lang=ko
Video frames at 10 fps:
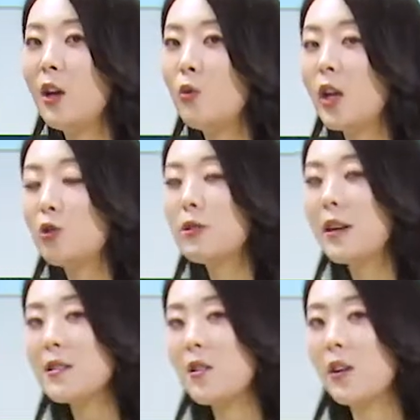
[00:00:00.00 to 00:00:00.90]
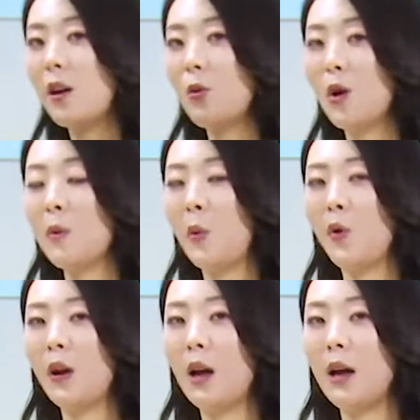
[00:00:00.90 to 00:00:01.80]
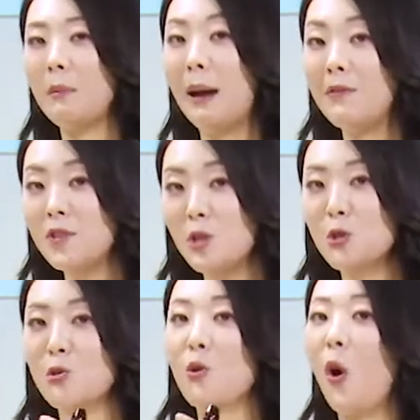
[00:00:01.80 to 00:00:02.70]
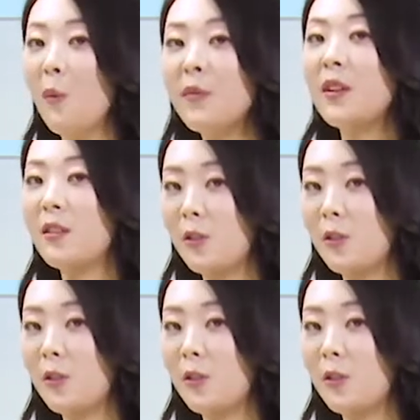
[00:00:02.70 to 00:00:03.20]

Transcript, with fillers: 우리가 추상적이라고 하면 뭔가 만질 수 없는